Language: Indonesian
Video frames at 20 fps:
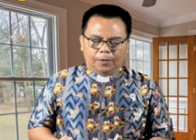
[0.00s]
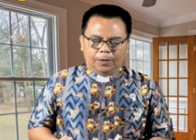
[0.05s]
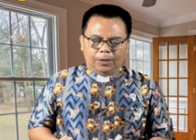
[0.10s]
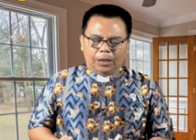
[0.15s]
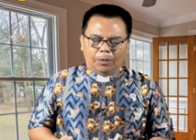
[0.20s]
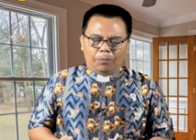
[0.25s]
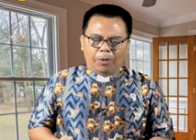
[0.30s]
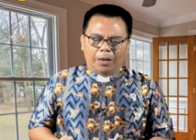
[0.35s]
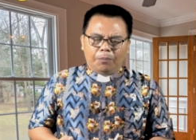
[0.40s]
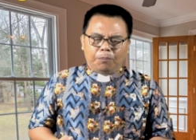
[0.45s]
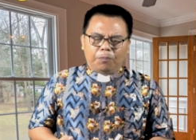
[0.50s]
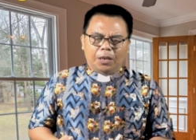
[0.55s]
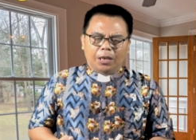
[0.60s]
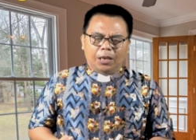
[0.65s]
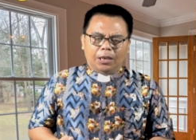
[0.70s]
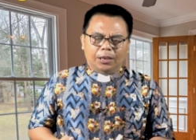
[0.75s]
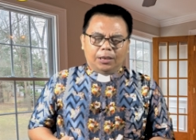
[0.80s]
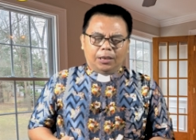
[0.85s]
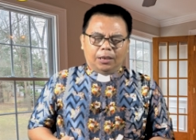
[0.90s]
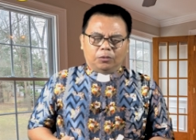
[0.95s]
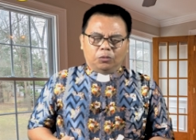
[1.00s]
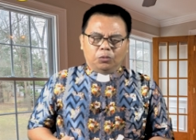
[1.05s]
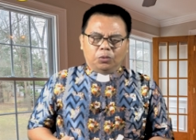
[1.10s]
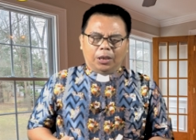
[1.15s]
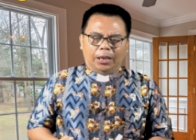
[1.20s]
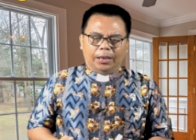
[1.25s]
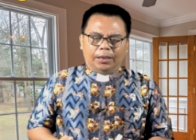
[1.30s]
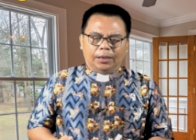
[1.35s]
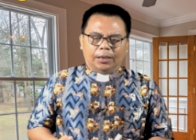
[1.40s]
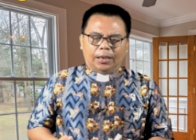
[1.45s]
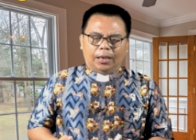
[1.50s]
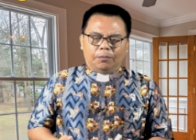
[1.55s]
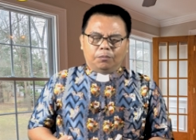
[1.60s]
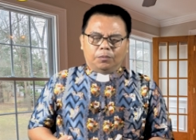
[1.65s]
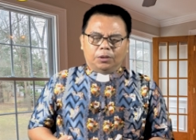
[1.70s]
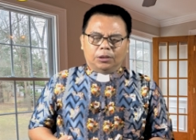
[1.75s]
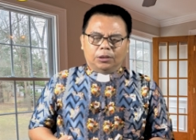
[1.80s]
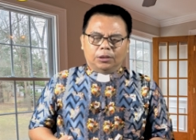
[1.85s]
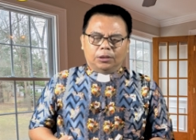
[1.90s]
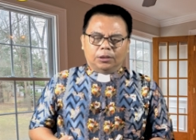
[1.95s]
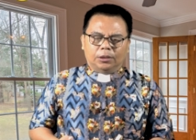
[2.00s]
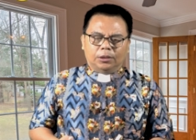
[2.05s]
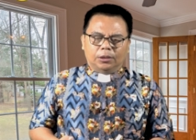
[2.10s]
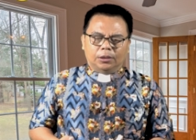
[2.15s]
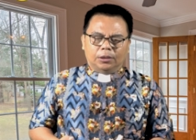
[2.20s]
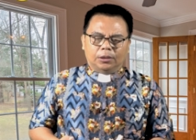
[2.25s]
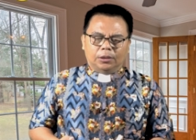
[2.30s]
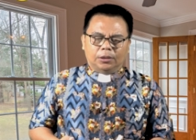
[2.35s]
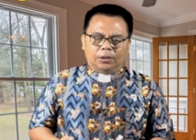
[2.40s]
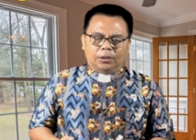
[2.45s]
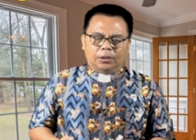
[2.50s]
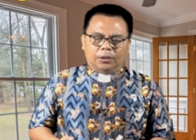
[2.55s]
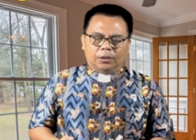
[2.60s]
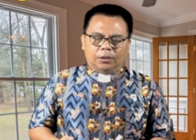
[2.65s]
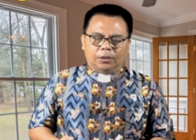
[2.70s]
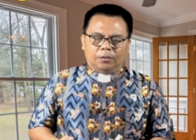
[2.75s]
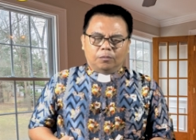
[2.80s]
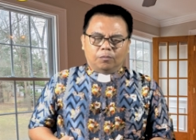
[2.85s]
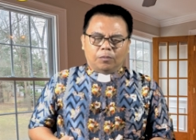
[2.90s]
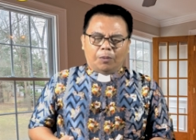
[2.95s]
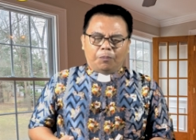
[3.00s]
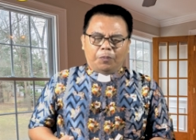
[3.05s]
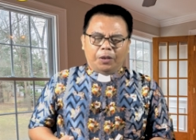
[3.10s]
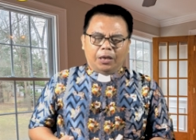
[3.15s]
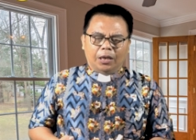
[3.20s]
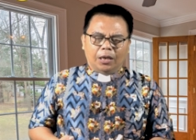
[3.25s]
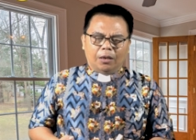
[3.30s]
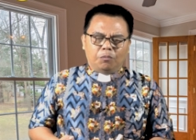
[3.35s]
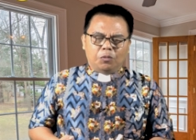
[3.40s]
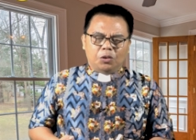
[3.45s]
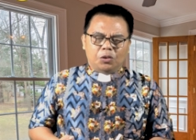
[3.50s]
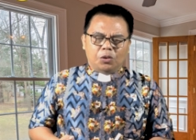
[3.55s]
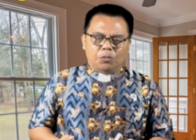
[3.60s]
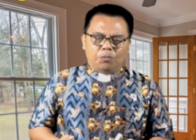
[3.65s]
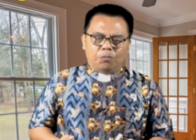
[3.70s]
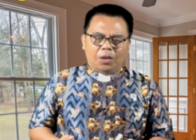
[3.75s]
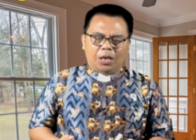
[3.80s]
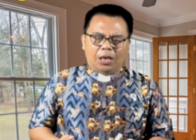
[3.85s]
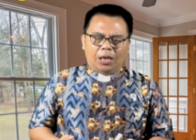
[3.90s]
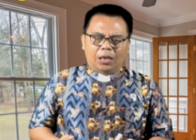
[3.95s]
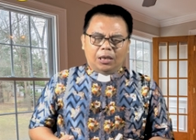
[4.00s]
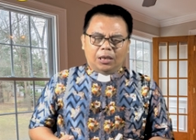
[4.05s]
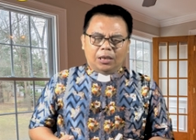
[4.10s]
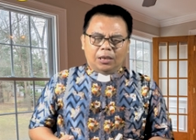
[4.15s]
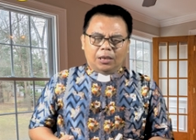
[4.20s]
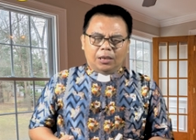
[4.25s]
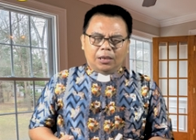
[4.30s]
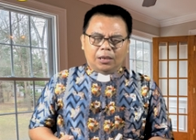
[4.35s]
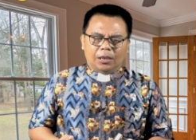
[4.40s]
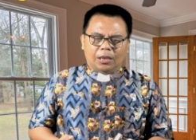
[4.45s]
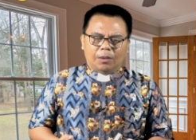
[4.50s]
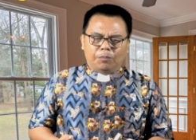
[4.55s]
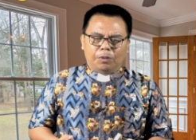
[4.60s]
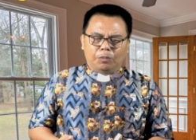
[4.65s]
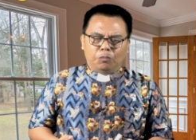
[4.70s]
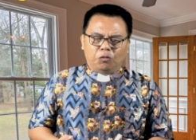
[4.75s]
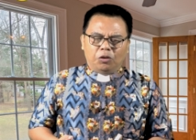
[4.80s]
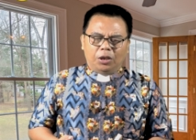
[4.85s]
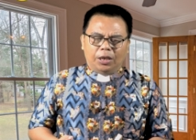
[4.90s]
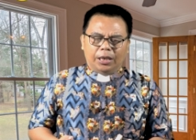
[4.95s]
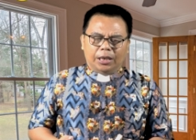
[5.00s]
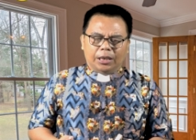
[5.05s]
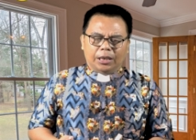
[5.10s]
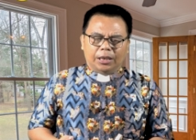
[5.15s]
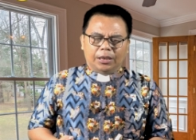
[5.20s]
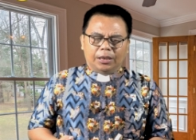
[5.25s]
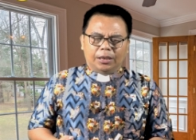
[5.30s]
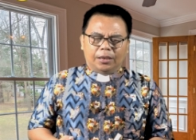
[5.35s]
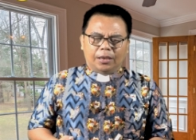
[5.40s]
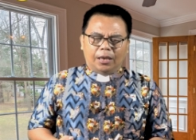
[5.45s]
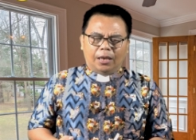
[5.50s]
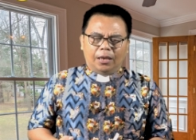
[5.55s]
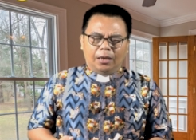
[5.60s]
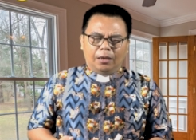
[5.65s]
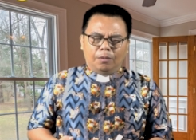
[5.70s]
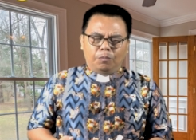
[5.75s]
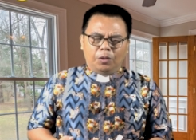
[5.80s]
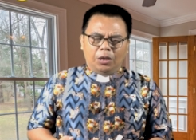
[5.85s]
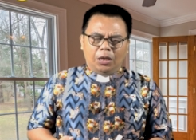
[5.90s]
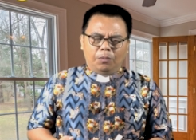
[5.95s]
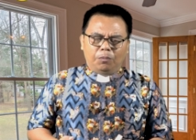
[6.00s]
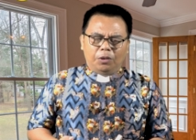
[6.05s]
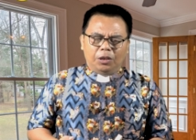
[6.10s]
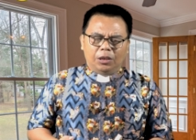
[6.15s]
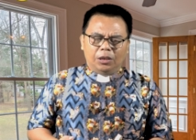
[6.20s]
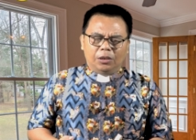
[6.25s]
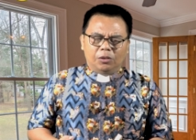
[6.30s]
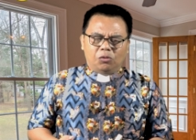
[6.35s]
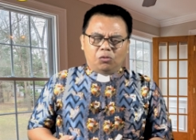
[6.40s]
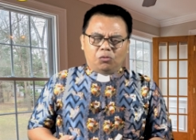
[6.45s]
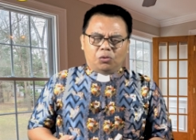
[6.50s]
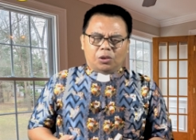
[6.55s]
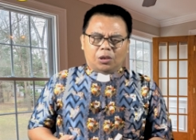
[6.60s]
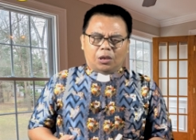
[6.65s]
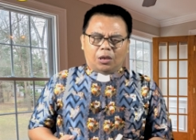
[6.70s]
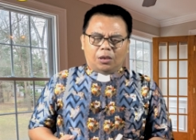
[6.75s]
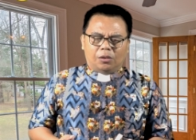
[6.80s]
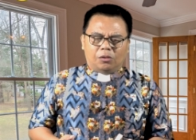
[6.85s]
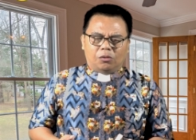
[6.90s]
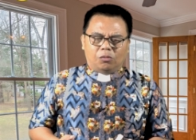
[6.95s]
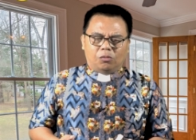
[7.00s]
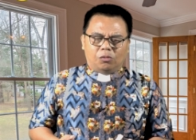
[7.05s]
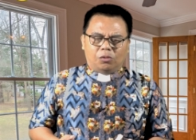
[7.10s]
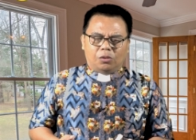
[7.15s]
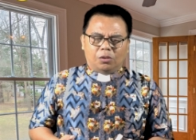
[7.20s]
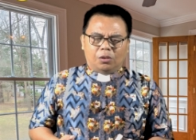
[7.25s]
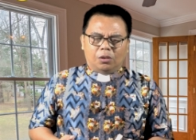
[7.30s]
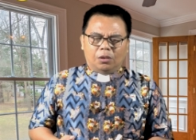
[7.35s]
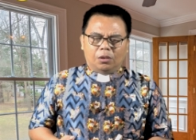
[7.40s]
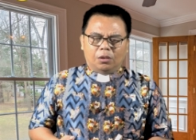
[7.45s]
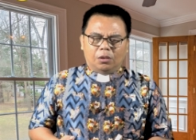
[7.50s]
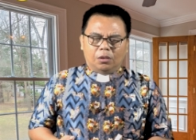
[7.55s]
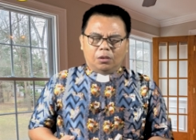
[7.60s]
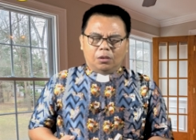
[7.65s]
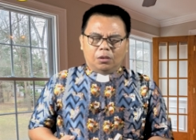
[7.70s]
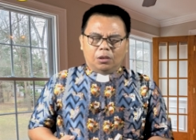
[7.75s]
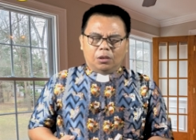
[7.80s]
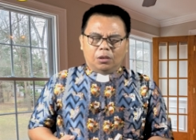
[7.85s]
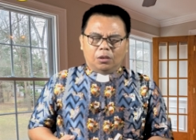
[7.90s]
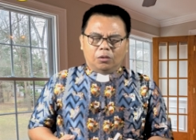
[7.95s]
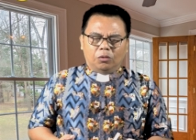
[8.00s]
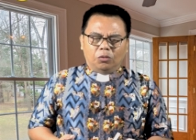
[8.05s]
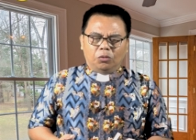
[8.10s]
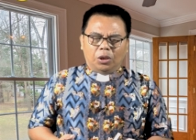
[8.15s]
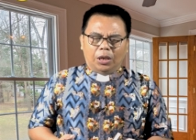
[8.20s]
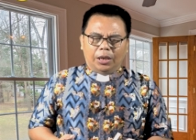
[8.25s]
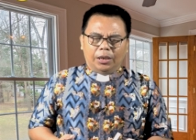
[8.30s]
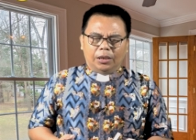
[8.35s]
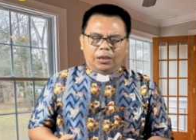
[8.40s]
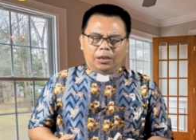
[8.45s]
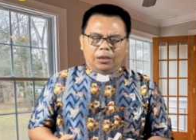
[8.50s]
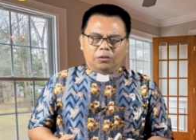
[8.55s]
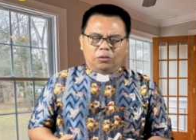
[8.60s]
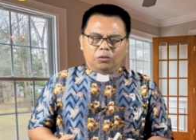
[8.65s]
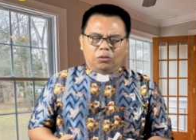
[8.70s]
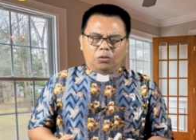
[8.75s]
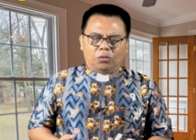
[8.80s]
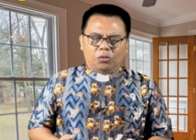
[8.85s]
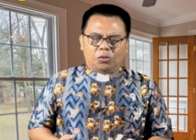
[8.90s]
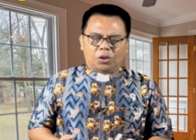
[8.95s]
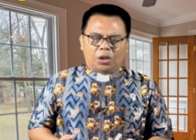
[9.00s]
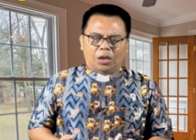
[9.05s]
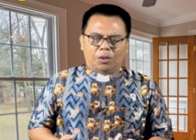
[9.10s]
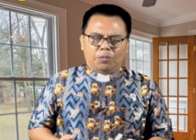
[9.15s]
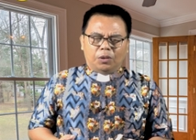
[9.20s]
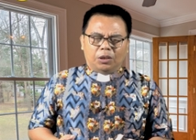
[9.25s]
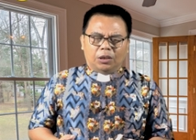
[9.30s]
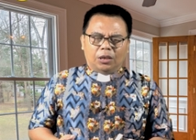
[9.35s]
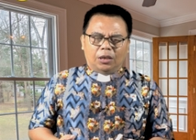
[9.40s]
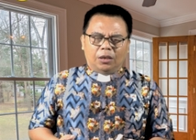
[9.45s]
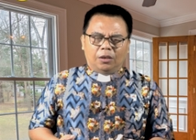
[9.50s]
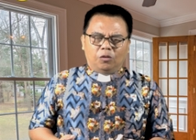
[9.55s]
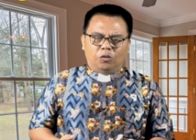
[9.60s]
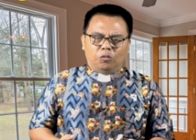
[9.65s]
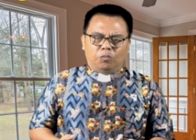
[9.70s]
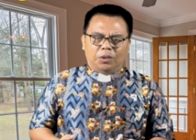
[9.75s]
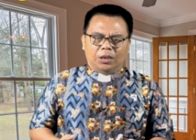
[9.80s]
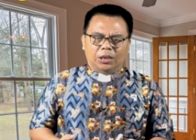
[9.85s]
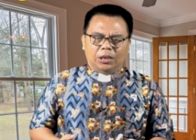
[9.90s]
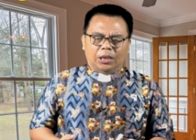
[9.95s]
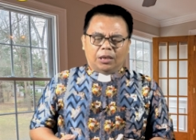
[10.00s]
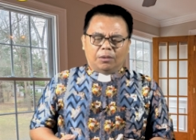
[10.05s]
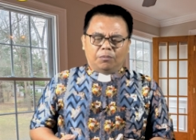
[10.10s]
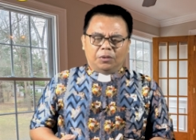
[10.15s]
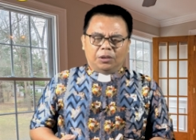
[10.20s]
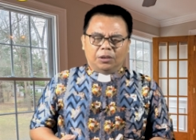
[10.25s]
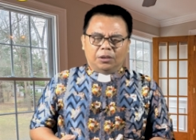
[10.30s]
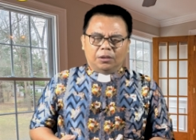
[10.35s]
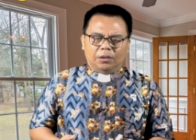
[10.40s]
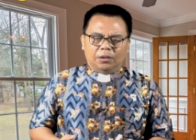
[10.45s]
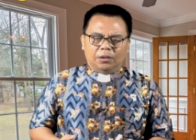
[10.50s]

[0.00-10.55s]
Ya Bapa, ya Tuhan kami. Bapa yang kami sembah, kami muliakan di dalam nama Yesus Kristus, Tuhan dan juru selamat kehidupan kami.